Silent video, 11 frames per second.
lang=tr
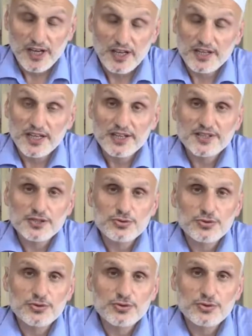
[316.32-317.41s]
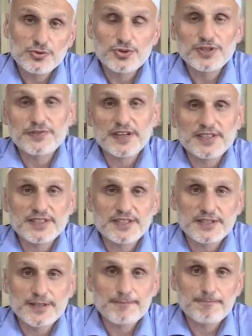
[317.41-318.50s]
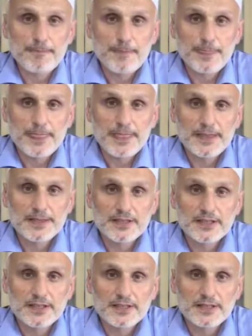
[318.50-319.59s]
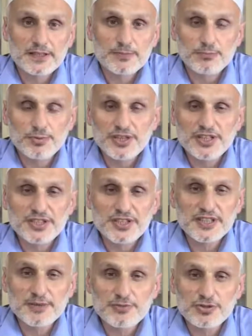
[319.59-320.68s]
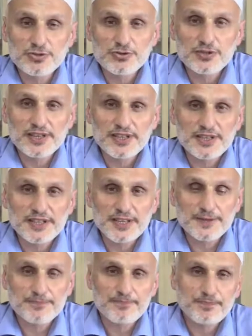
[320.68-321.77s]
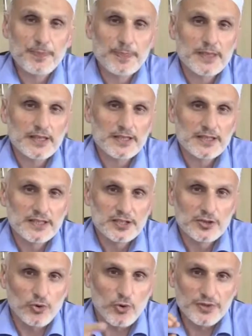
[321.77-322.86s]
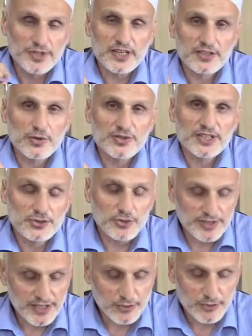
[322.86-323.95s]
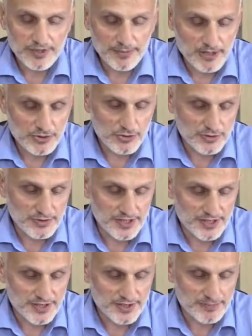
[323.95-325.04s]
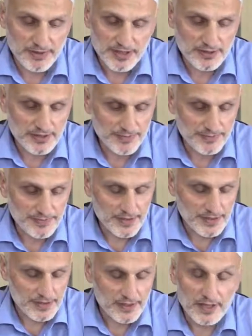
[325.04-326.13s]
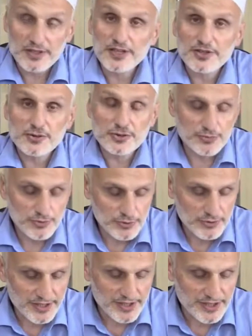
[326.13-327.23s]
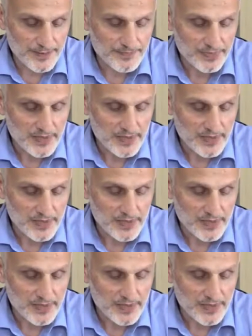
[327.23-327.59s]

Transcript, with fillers: Allah'ın Resulü'nün şu ifadesini bu ilişkilerimizi düzenlerken odak noktası olarak kullanmak zorundayız. Bakın e, Allah'ın Resulü buyurdular ki